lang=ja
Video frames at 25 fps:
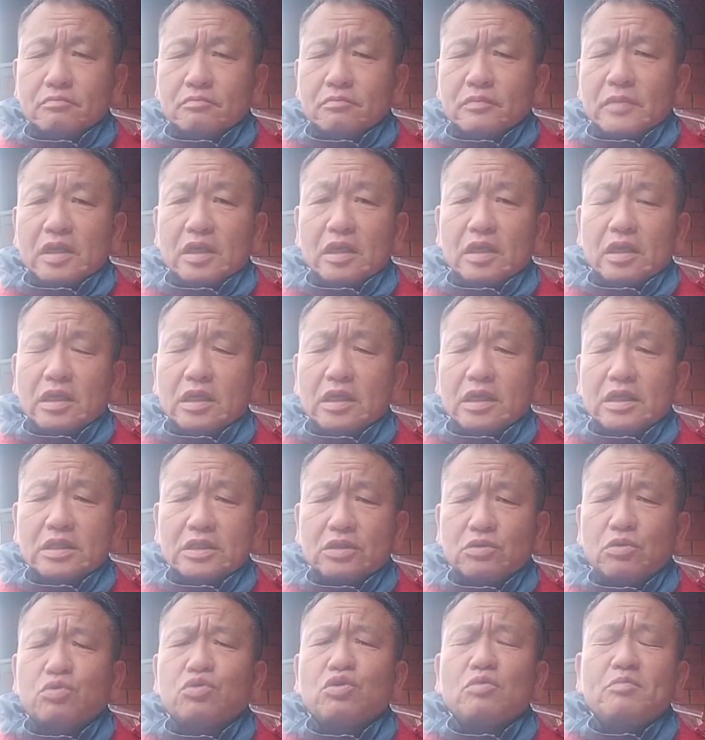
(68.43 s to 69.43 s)
まあ、
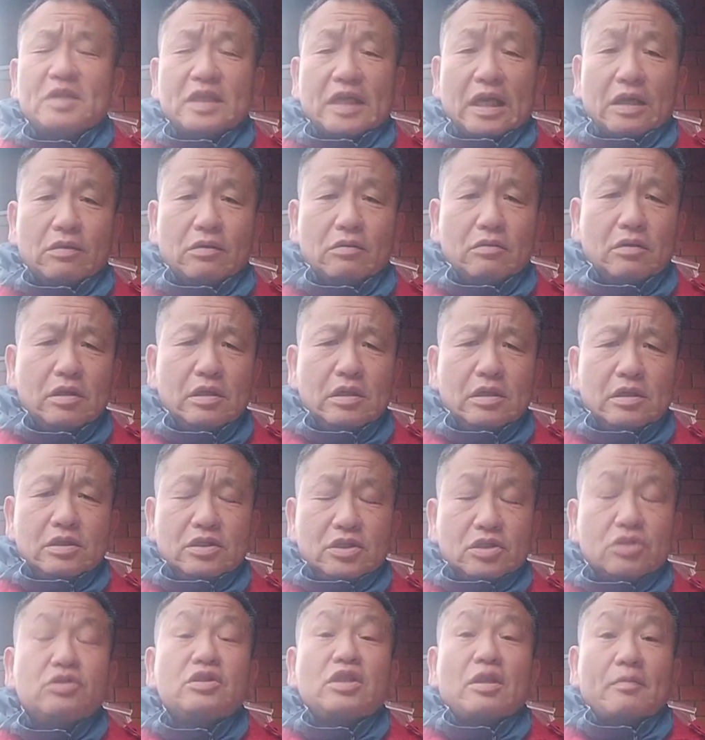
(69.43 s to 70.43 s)
ソフトみたいのを
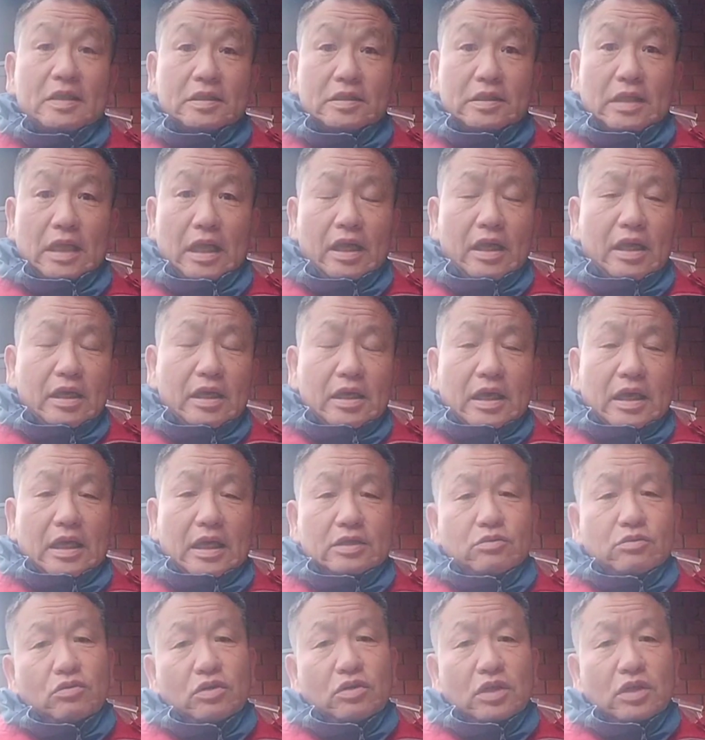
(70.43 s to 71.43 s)
作ってまして、えー、
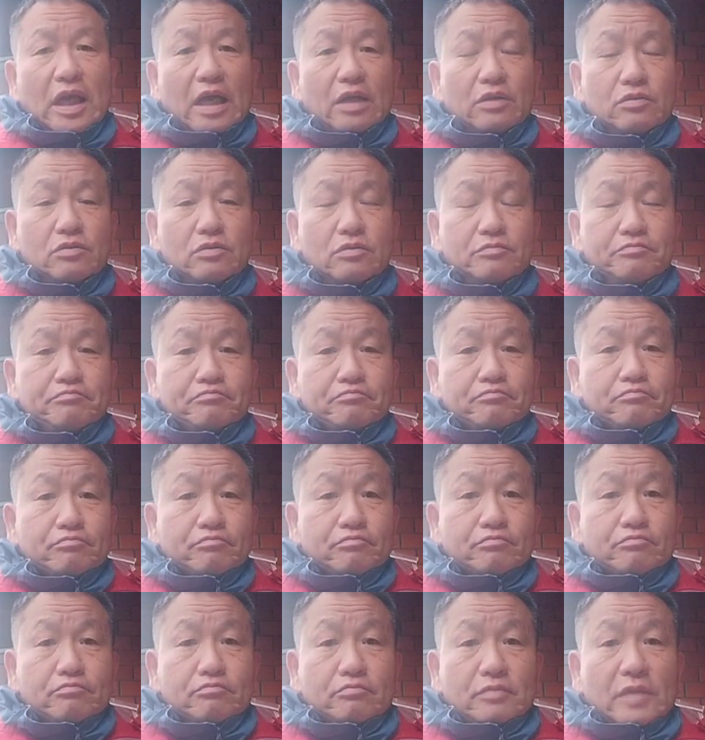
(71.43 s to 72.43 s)
そこにあの、
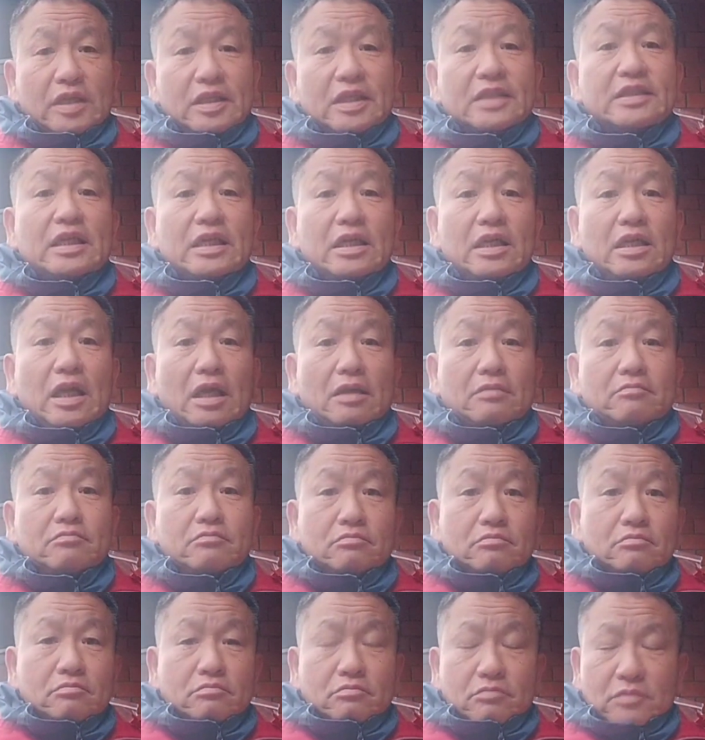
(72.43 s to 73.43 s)
出先で、
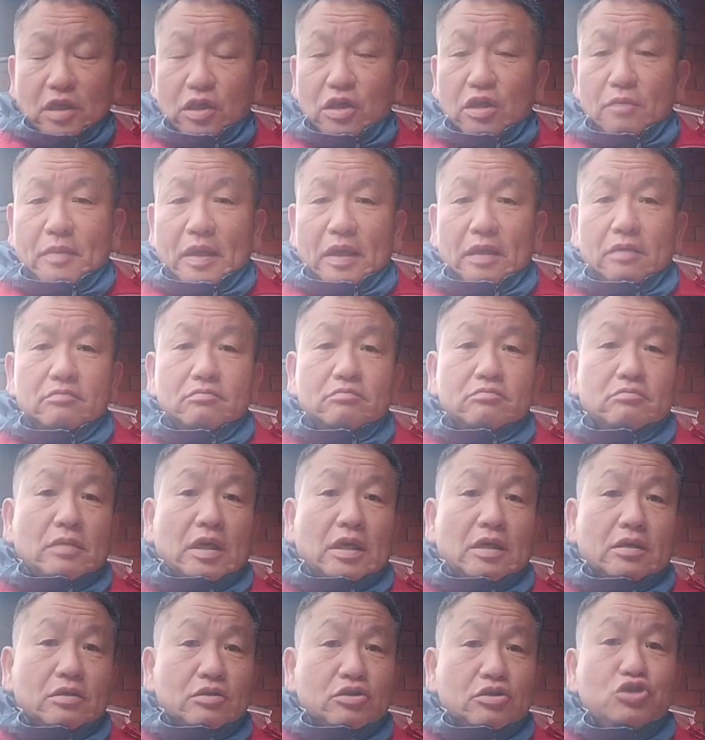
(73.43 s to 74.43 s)
例えば、
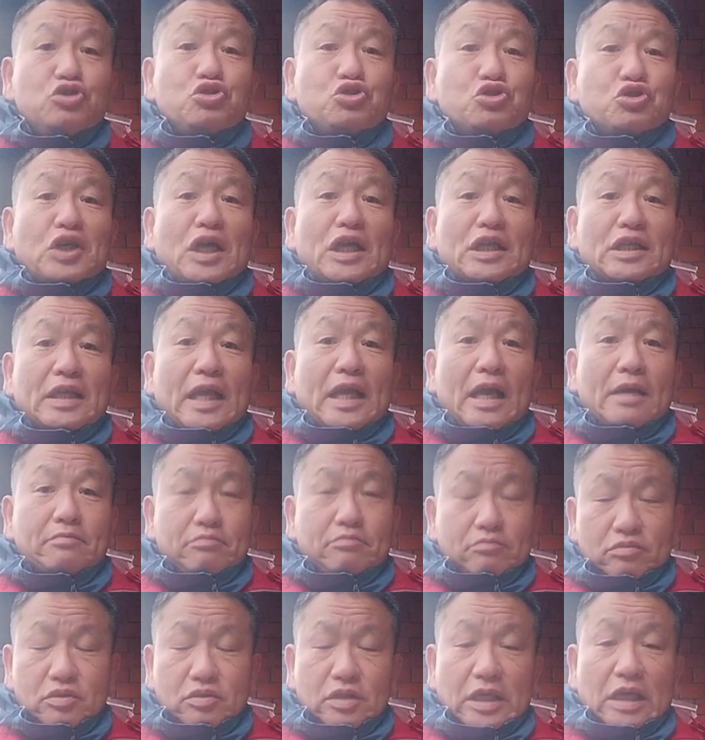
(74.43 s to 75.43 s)
ジュース買った
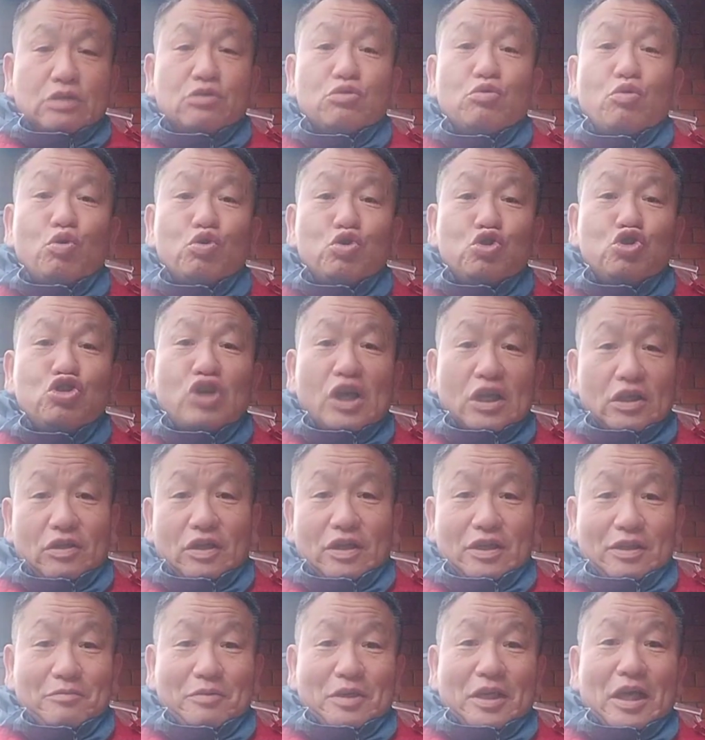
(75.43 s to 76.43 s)
150円とか
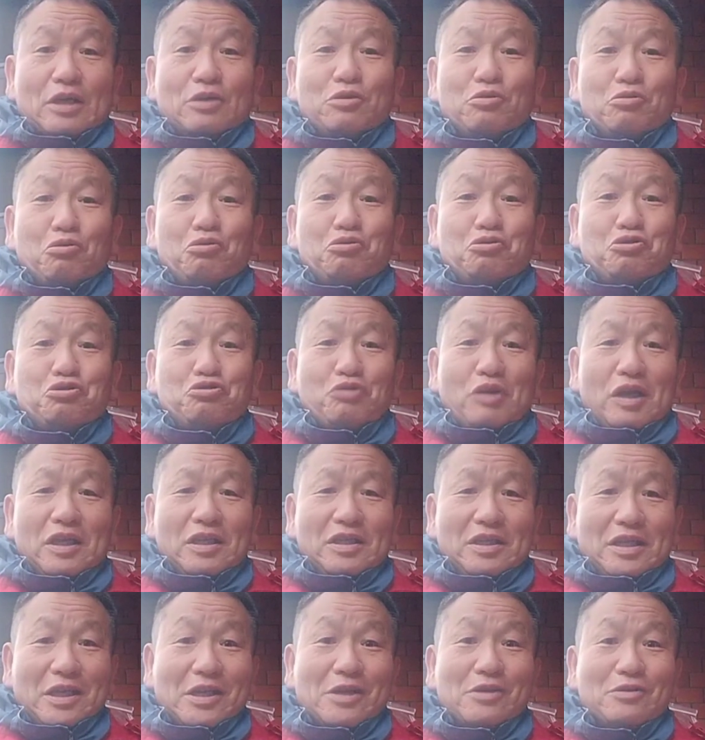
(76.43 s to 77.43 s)
いれば150円っ
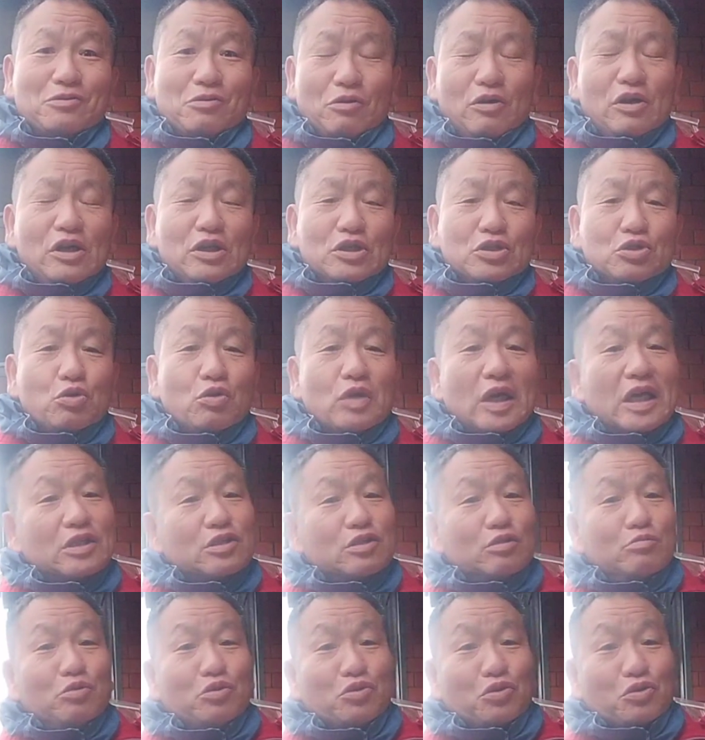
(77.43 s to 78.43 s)
て入れると、総館
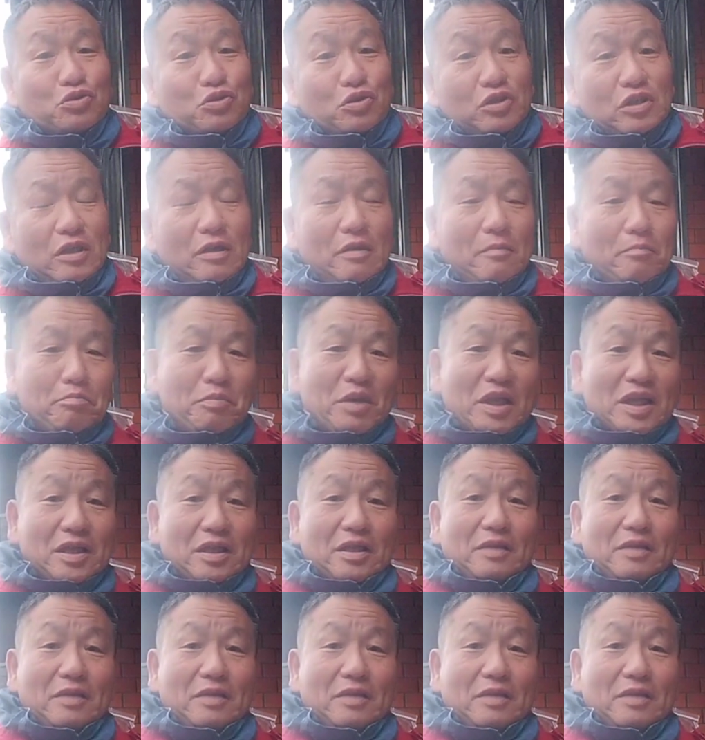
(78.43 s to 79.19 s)
長元庁にぴゃって、